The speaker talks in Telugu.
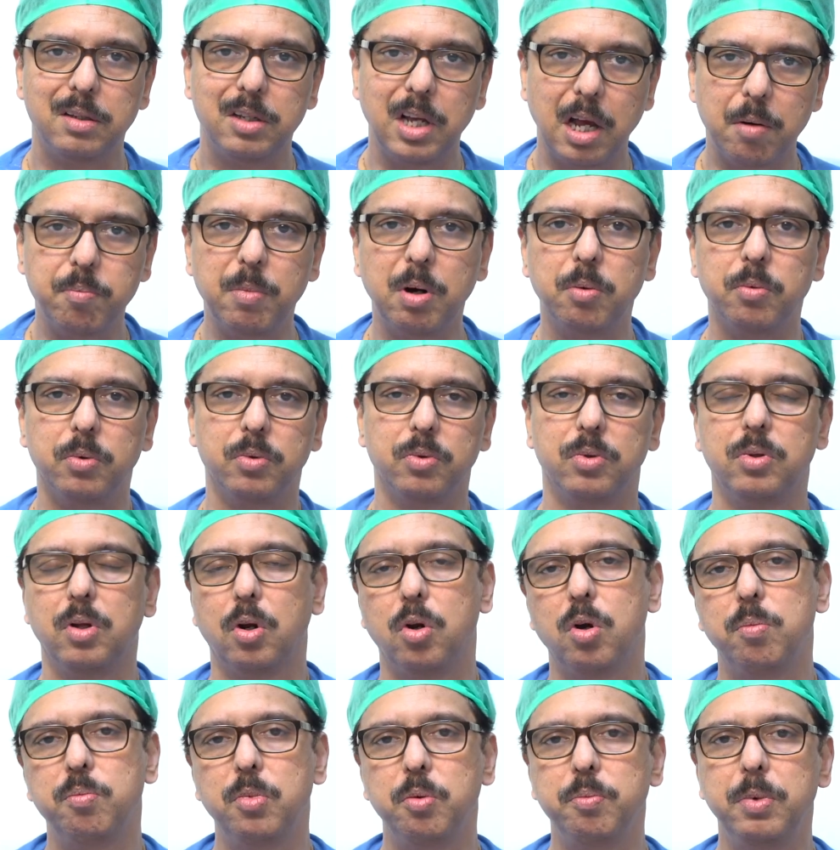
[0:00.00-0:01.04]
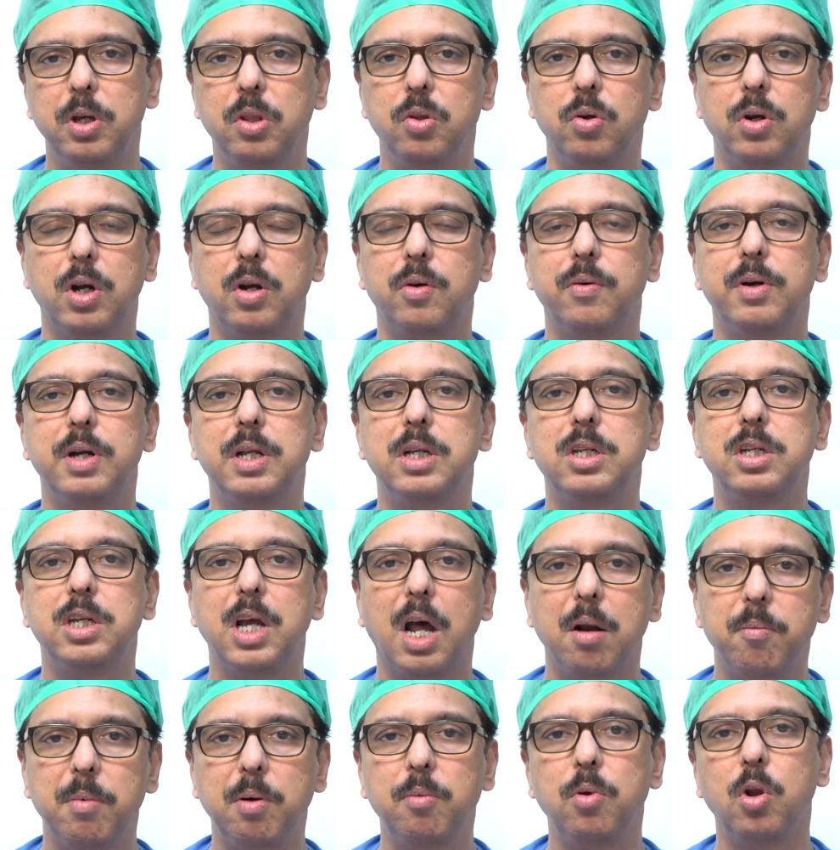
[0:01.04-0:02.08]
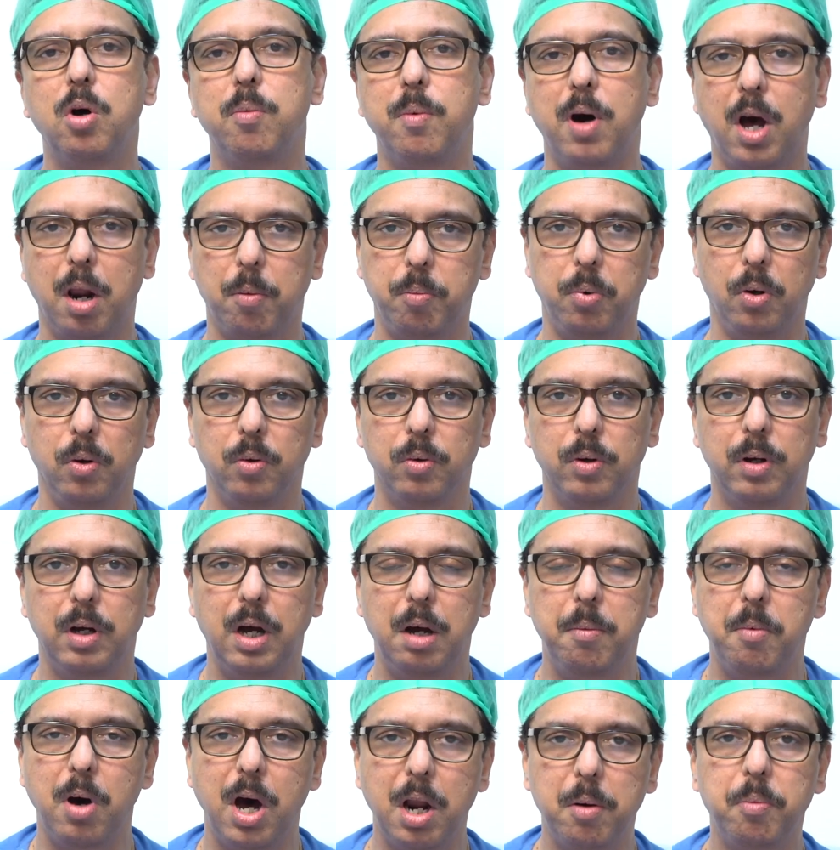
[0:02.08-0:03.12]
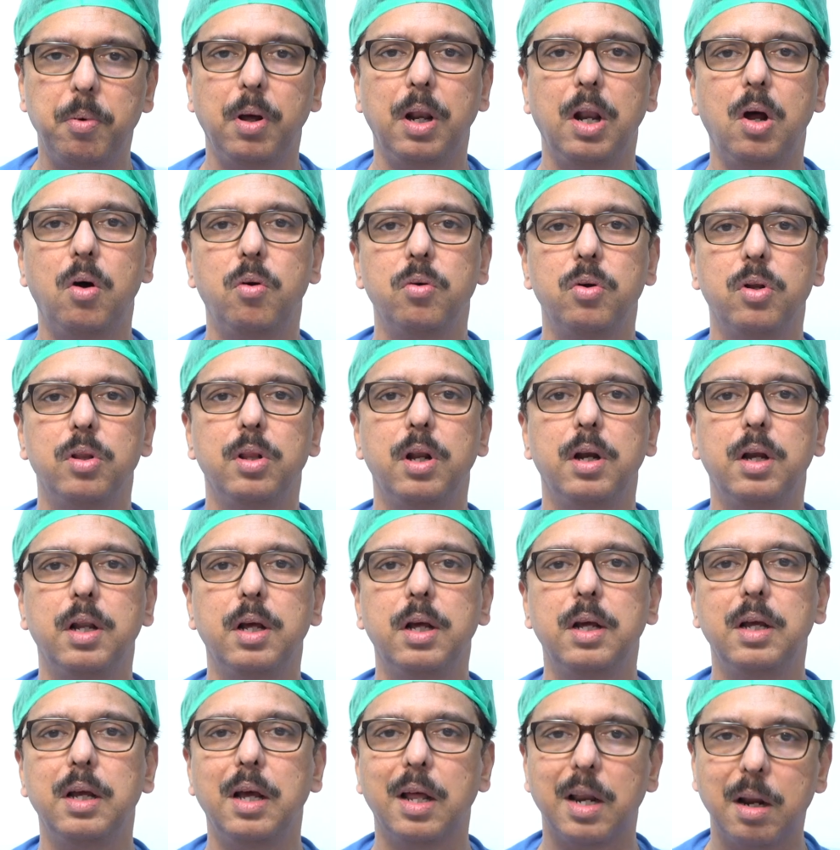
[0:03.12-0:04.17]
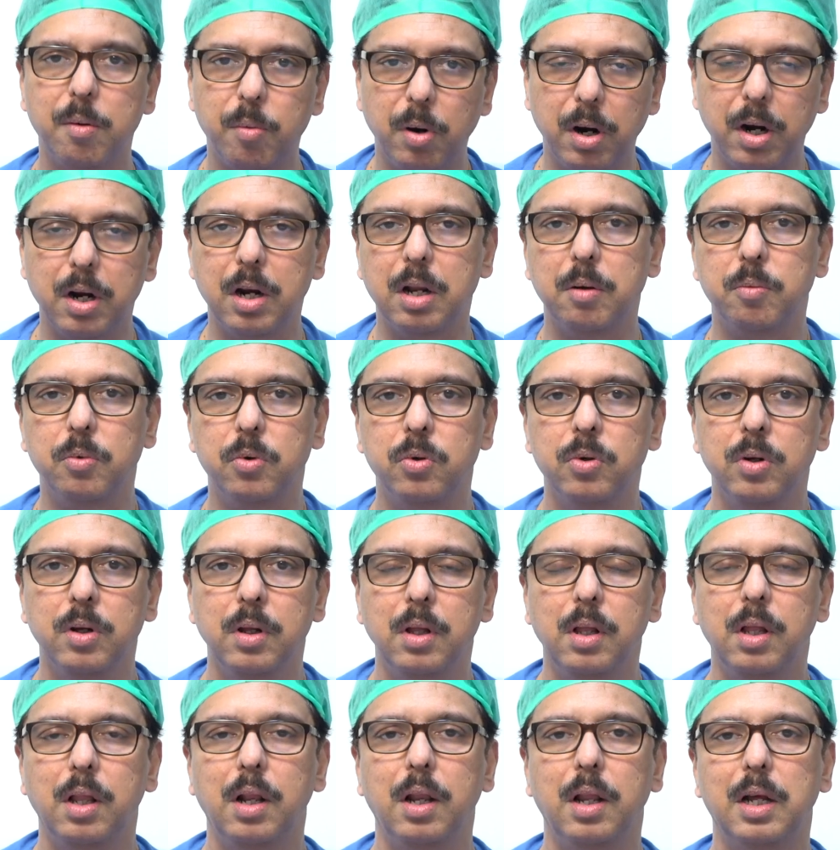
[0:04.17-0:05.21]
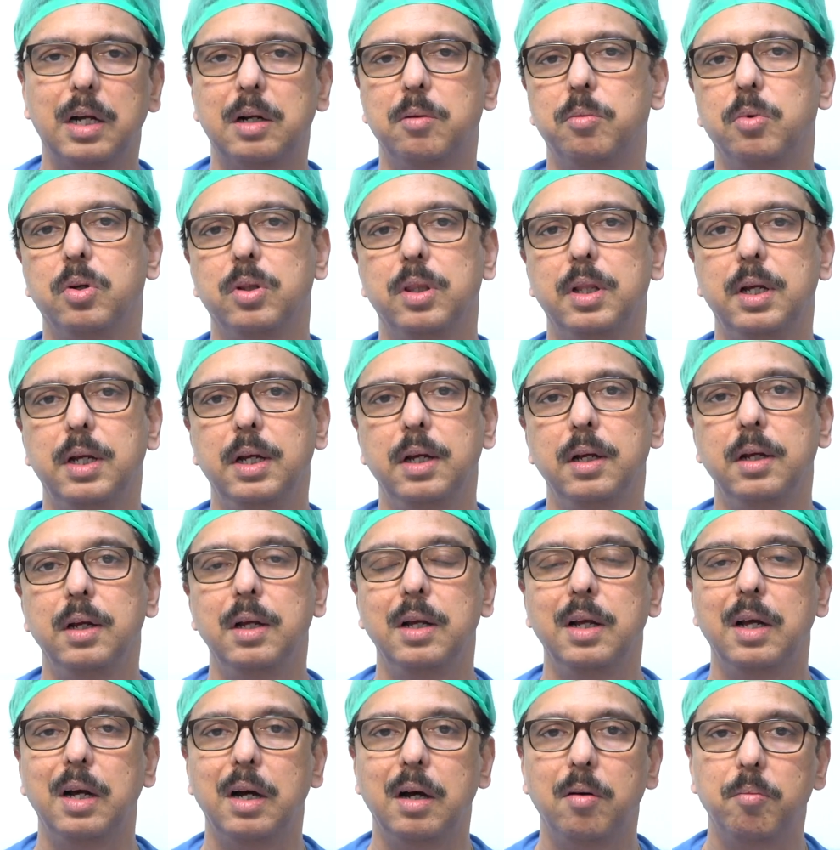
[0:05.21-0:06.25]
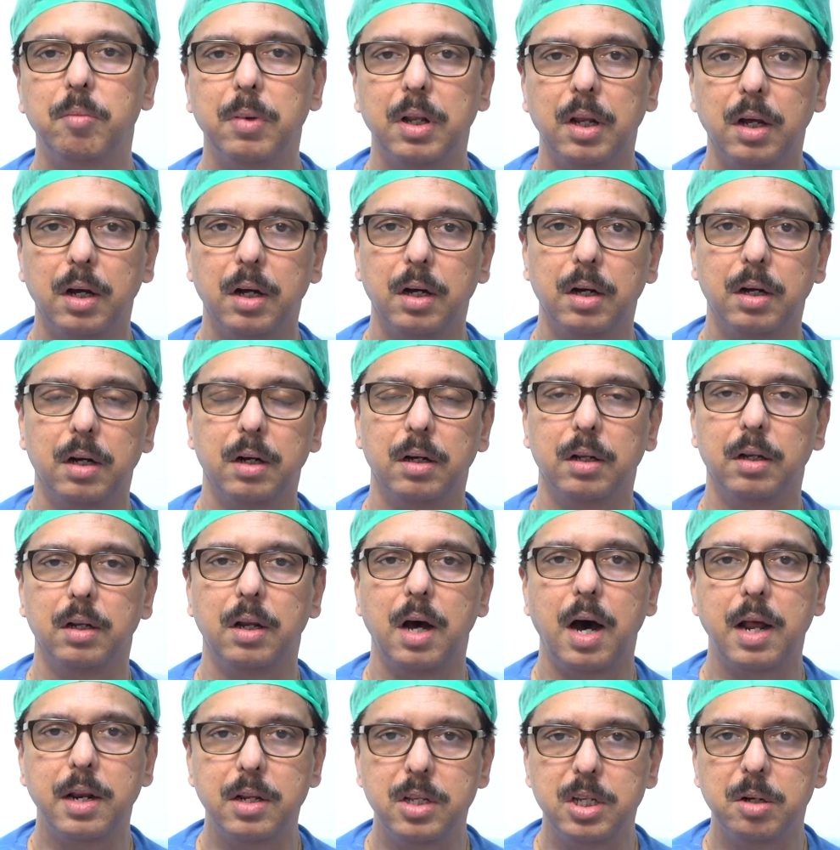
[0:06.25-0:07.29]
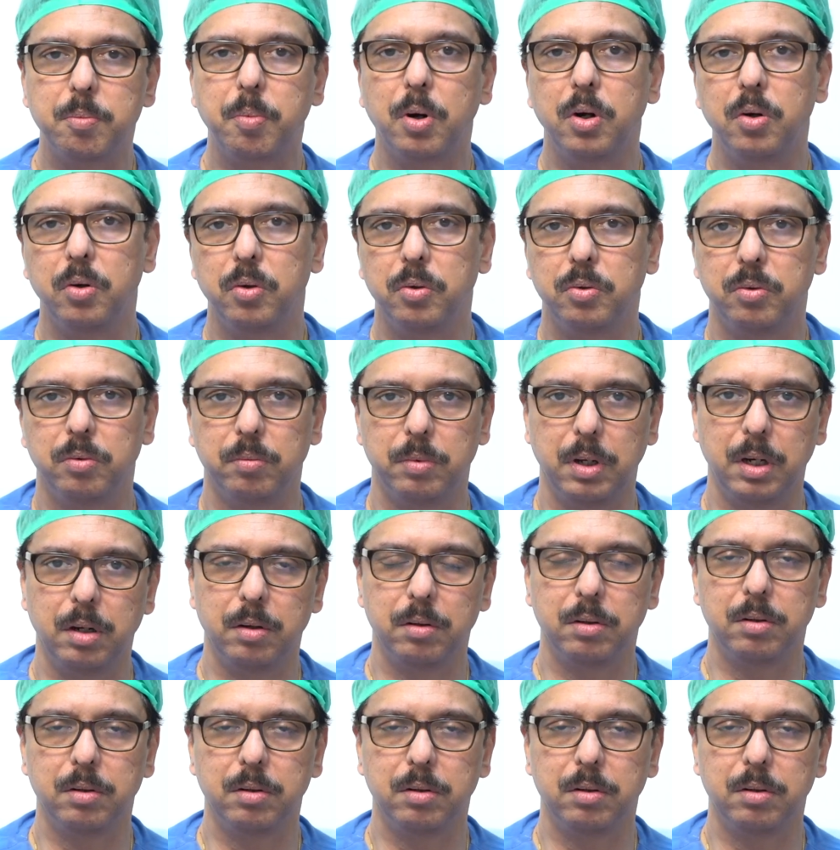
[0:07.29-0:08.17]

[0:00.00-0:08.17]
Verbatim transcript: చర్మము రొమ్ము మీద ఉన్నటువంటి చర్మంలో మార్పులు ఆ మార్పు ఎలా ఉంటుందంటే ఎర్రబడము లేకపోతే మన నారింజ పండు మన